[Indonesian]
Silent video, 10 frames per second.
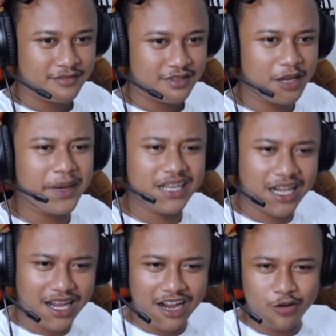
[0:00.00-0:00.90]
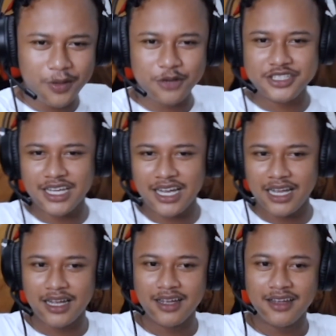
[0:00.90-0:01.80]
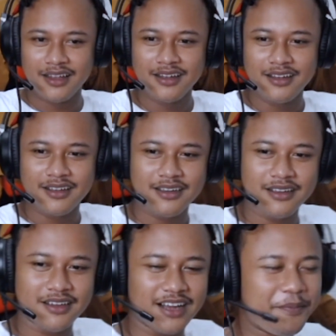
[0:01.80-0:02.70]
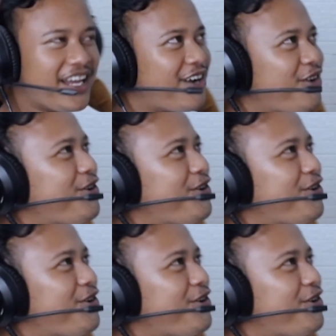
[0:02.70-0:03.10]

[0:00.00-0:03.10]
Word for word: Ya beda lah, aku manusia. Apa ya kalau